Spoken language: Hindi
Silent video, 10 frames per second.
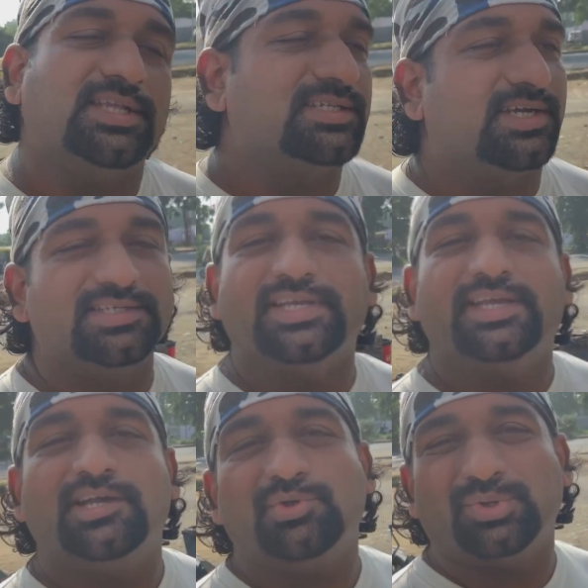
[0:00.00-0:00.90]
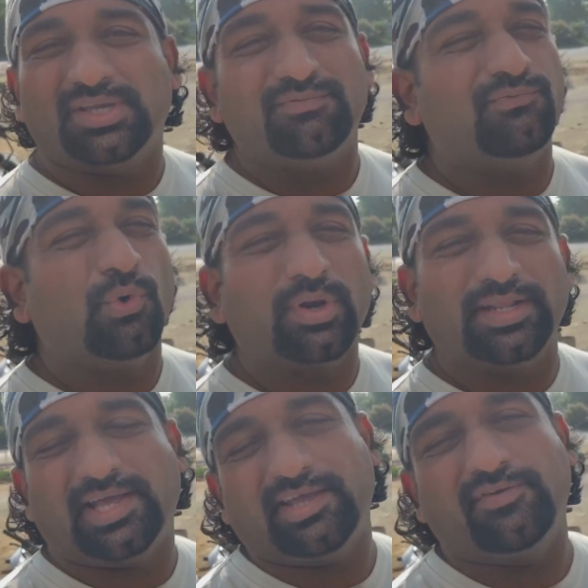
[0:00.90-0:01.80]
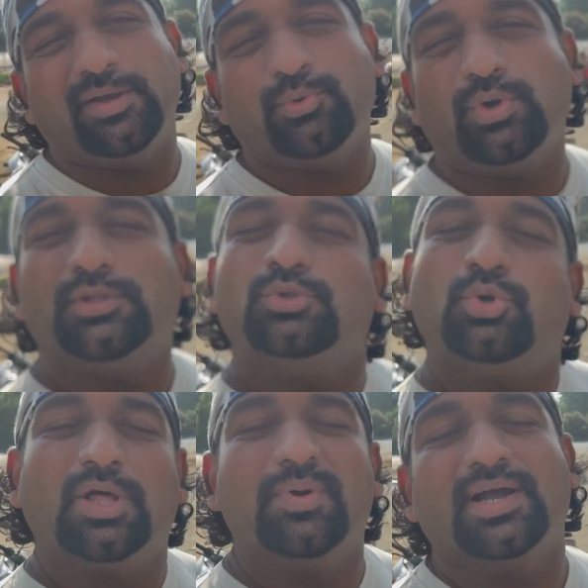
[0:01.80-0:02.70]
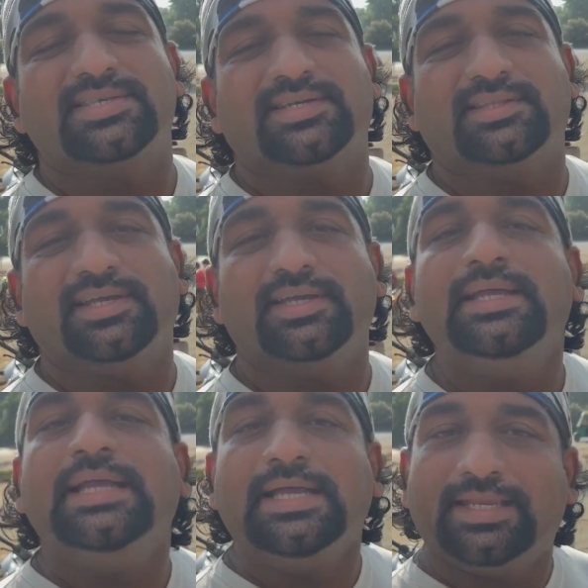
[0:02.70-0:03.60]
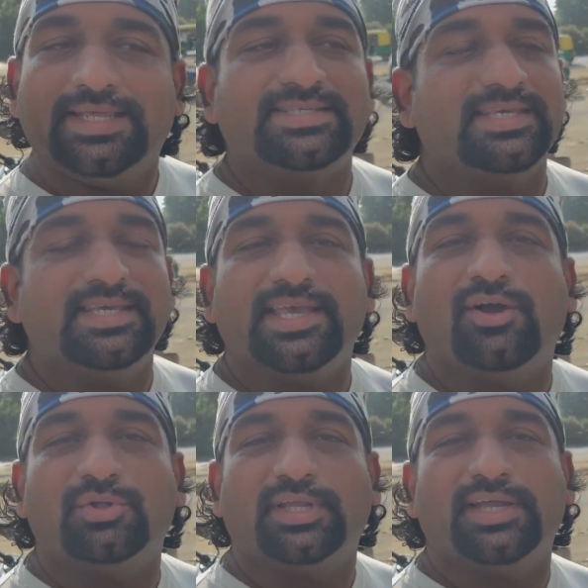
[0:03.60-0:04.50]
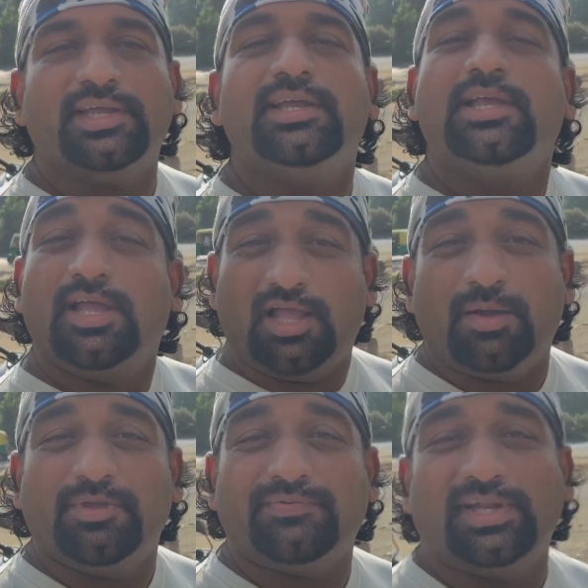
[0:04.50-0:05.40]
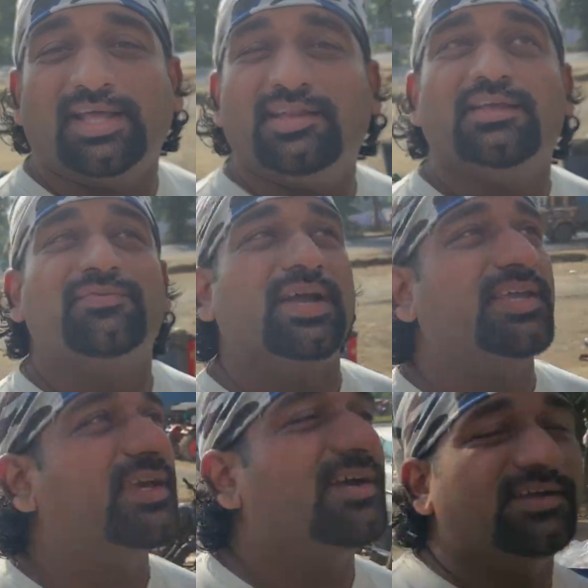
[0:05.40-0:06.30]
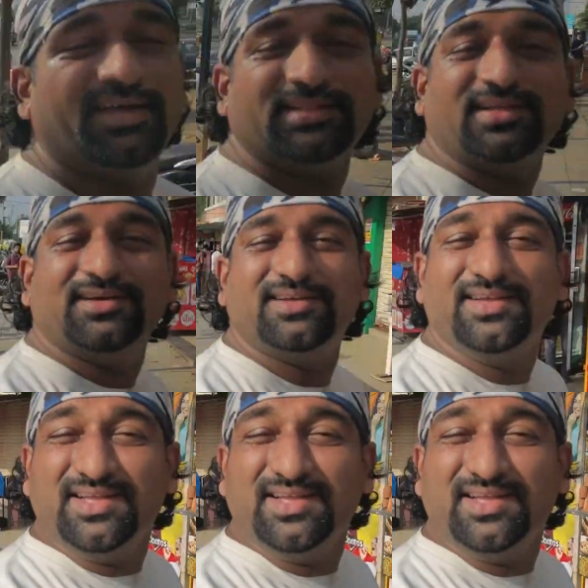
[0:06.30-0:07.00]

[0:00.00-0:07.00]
आज कट जाएगा क्योंकि फोर लेन हाईवे है पूरा तो थोड़ा भगा सकते हैं लेट्स सी क्या होता है अभी फ़िलहाल वी आर हियर एट द